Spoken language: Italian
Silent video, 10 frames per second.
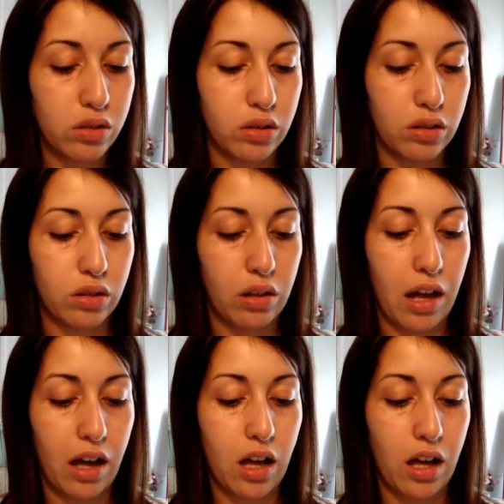eh,
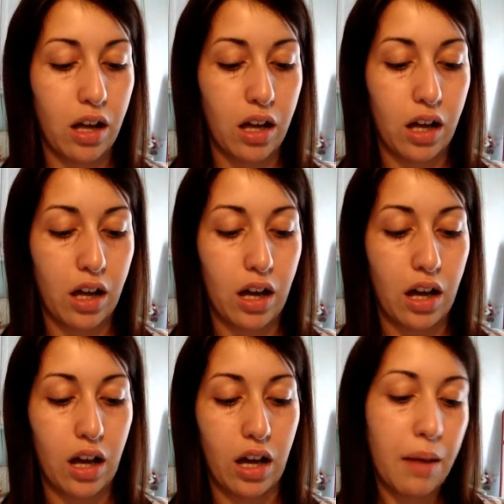la,